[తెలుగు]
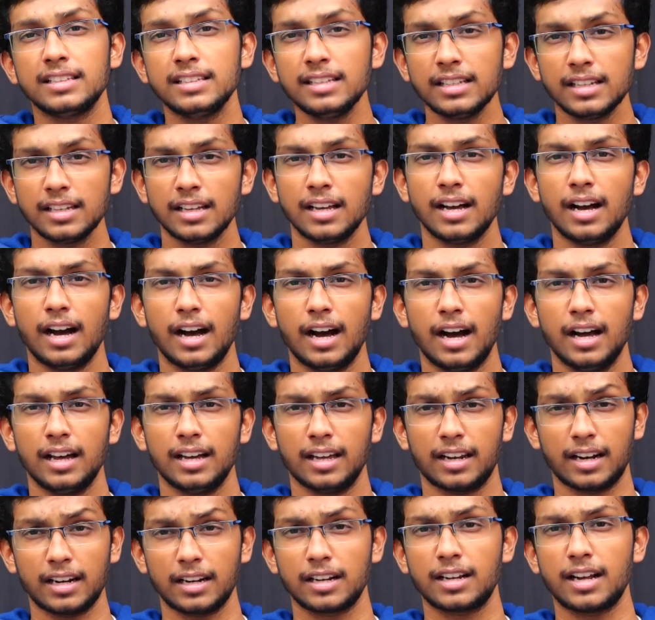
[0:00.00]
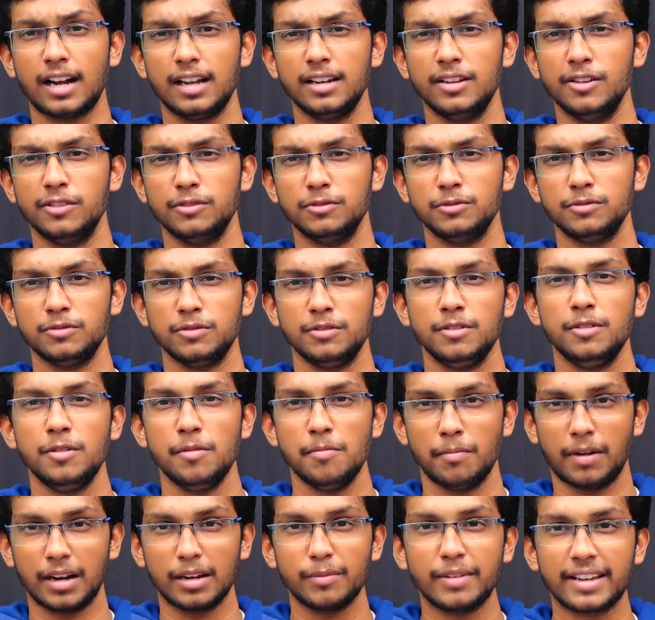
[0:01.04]
అది రన్ కాలేదు
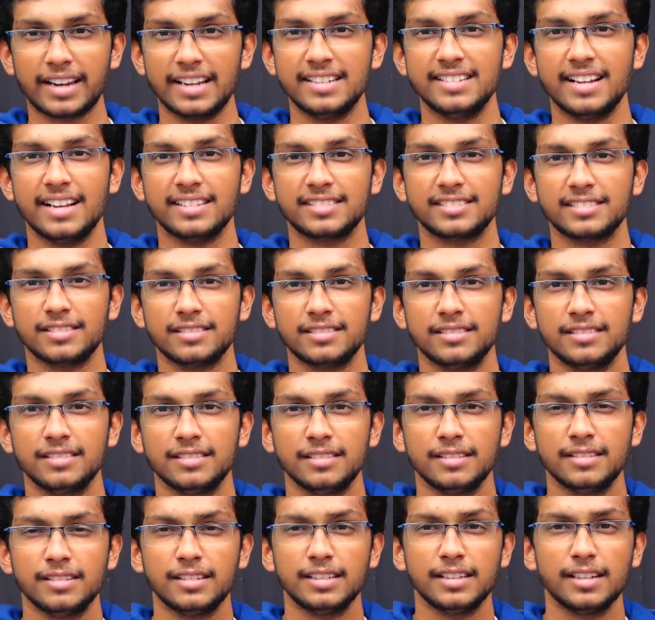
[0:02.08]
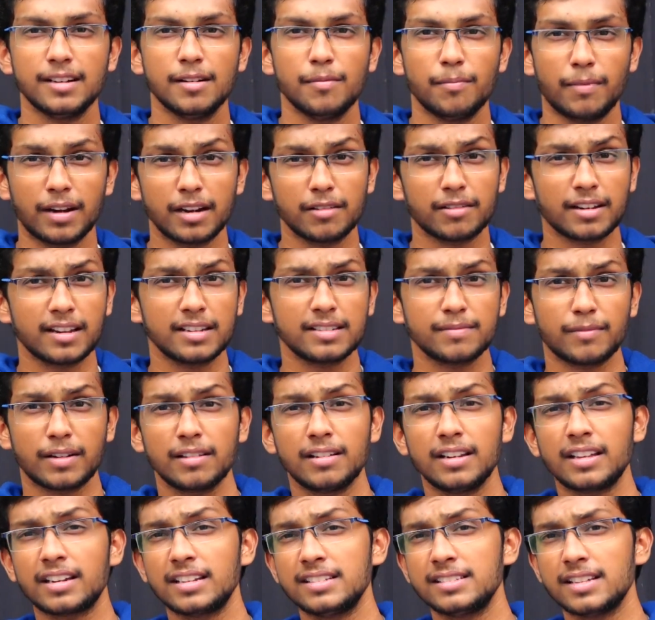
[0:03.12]
మనమే రన్ చేస్తాం మనం రన్ మనం
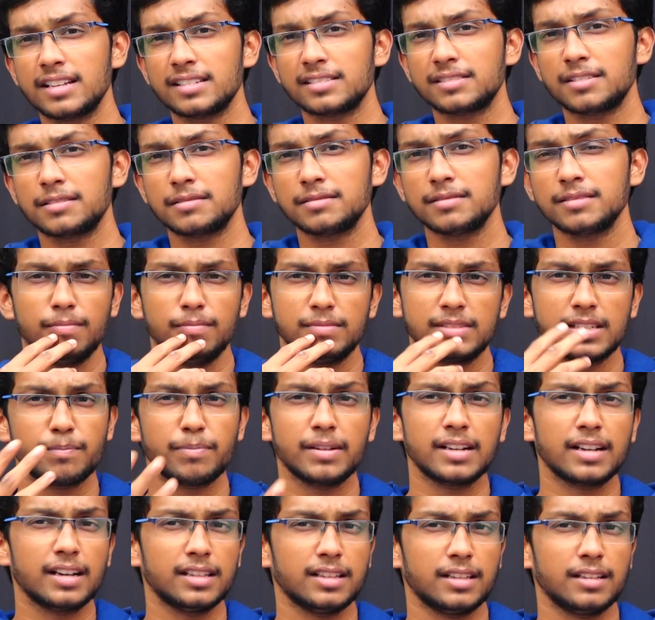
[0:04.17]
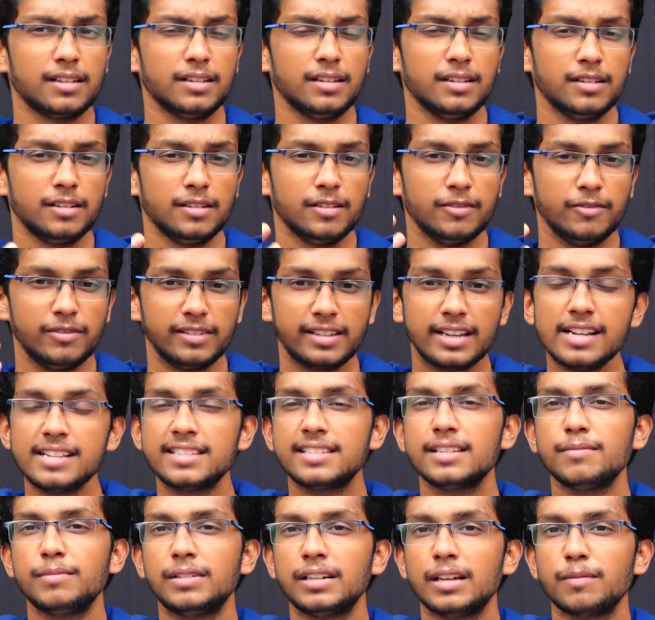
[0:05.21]
ఎలా రన్ చేస్తాం చెప్పాను కదా
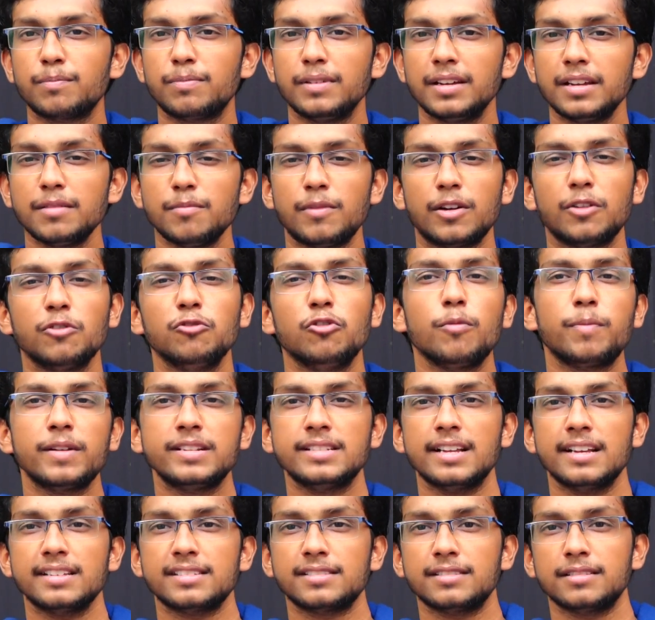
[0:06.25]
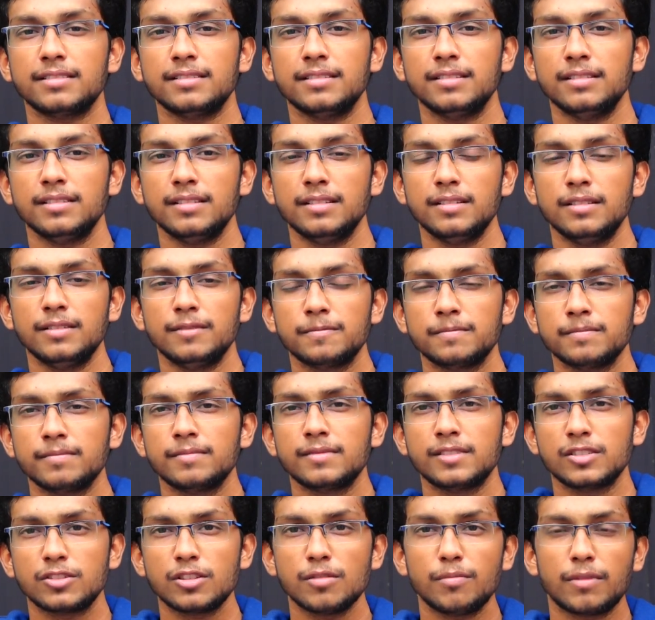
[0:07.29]
విఎల్సి మీడియా ప్లేయర్ మనం ఓపెన్ చేస్తాం
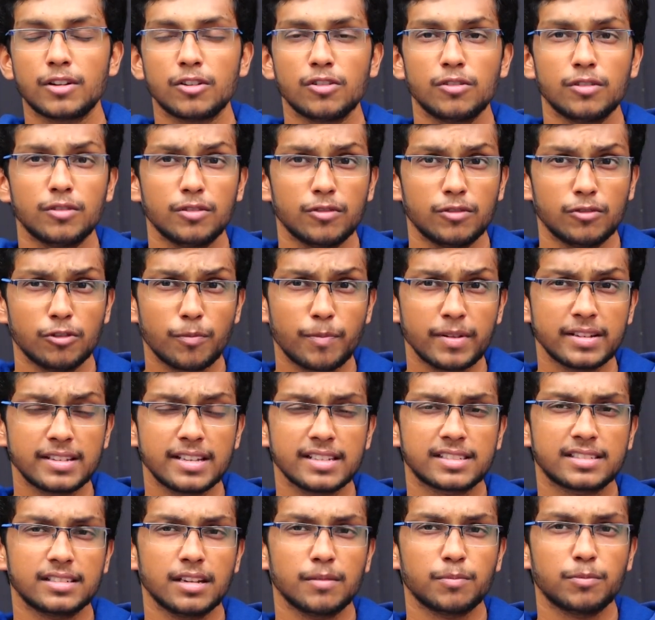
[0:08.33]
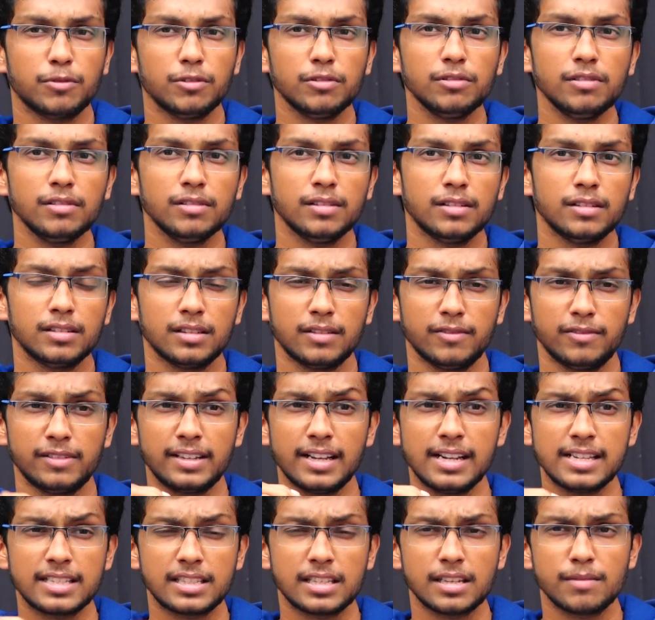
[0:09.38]
సో మనం ఓపెన్ చేసినప్పుడు
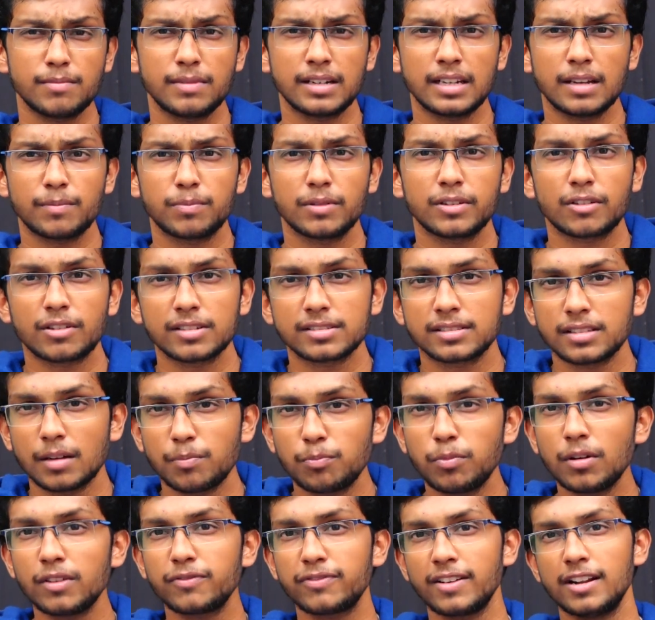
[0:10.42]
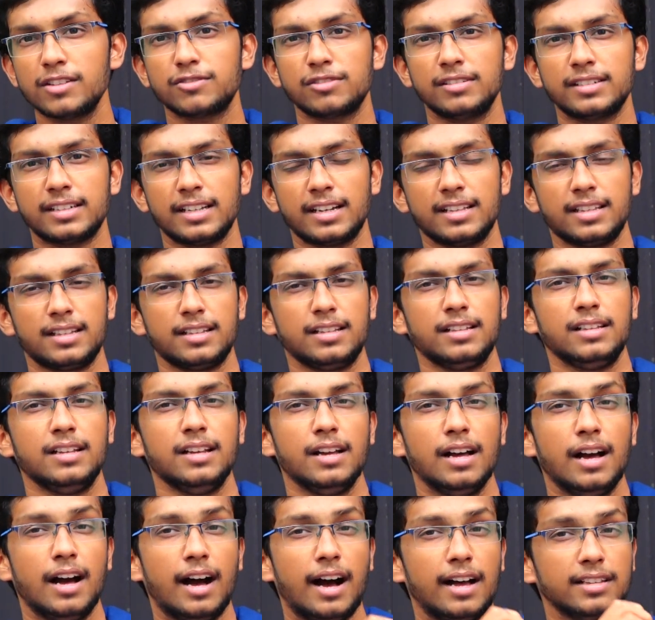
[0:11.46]
విఎల్సి మీడియా ప్లేయర్ ఒక సపోర్ట్ ఫైల్స్ ఉంటాయి కదా
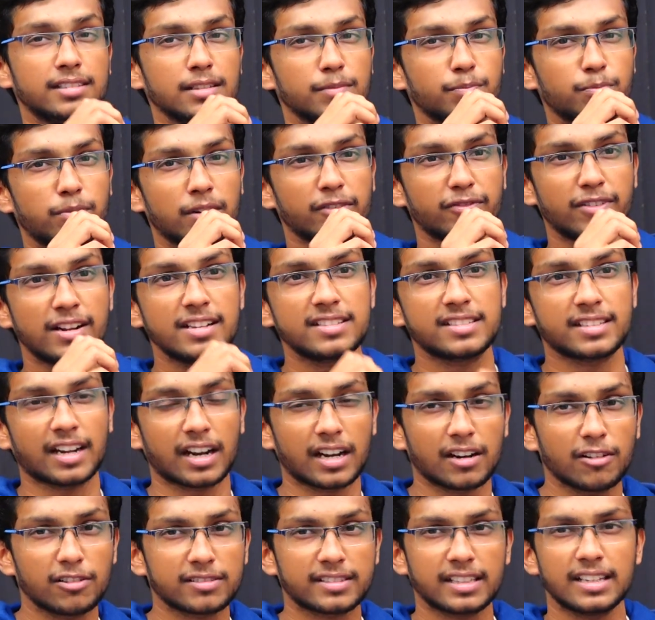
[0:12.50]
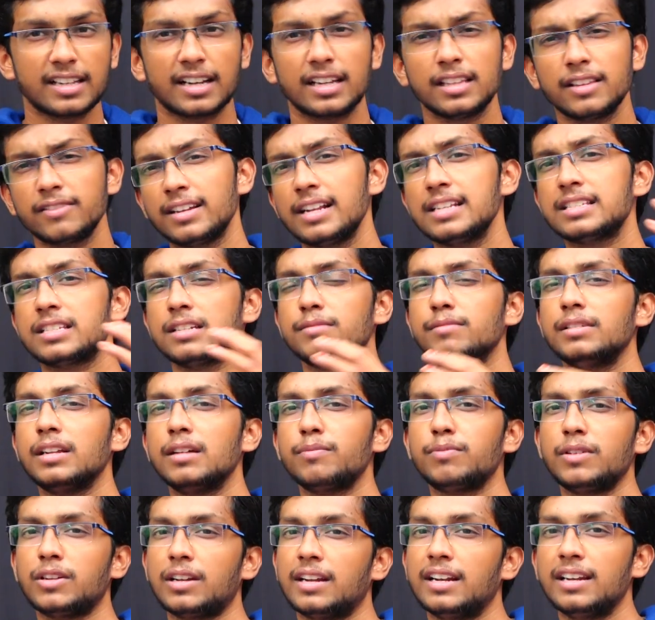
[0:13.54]
ఆ సపోర్ట్ ఫైల్స్ రన్ అవుతాయి కదా విఎల్సి మీడియా
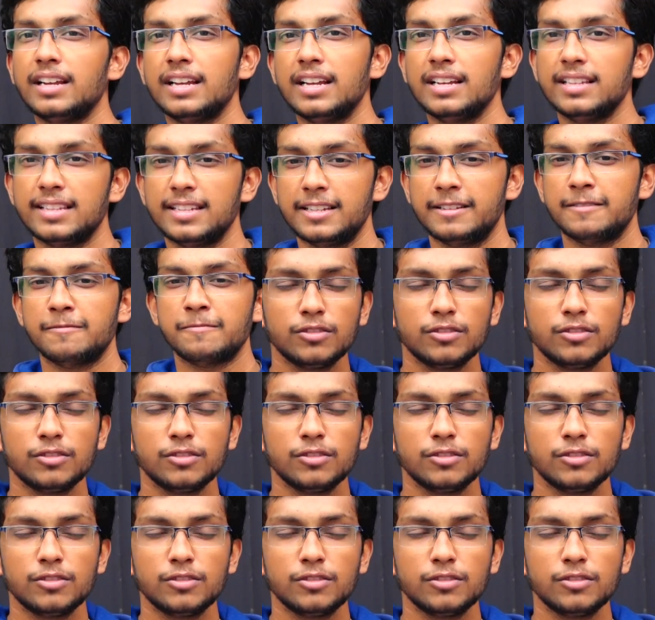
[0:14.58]
ప్లేయర్ రన్ అయ్యేది